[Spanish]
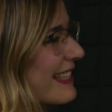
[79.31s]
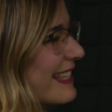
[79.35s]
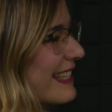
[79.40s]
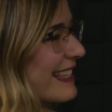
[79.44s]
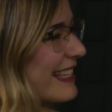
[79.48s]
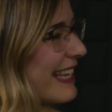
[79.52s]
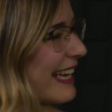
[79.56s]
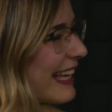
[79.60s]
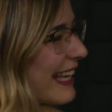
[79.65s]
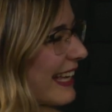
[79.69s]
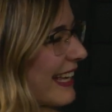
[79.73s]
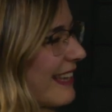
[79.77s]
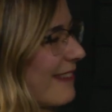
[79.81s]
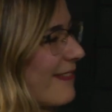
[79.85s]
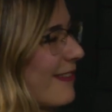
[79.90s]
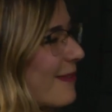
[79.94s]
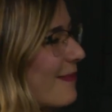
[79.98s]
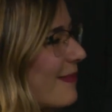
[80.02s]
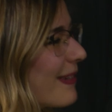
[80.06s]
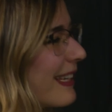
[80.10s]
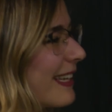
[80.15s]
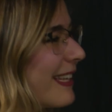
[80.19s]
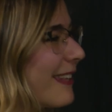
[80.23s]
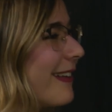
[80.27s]
de que estés aquí.
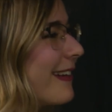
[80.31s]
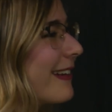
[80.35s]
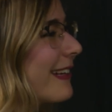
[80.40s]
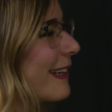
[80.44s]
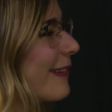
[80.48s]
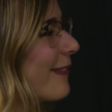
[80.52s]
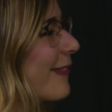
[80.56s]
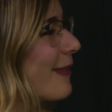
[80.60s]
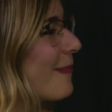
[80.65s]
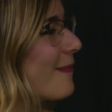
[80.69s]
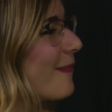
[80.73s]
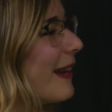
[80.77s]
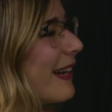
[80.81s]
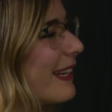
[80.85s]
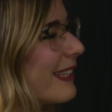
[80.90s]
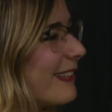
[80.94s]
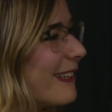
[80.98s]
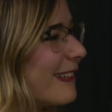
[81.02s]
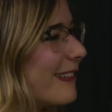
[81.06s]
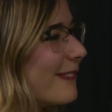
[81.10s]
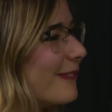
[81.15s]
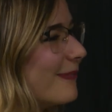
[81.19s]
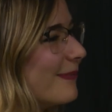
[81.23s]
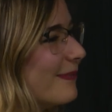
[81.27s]
Bienvenido al Club de
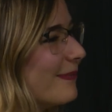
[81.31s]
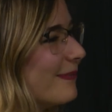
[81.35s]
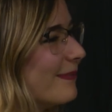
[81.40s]
Impacto.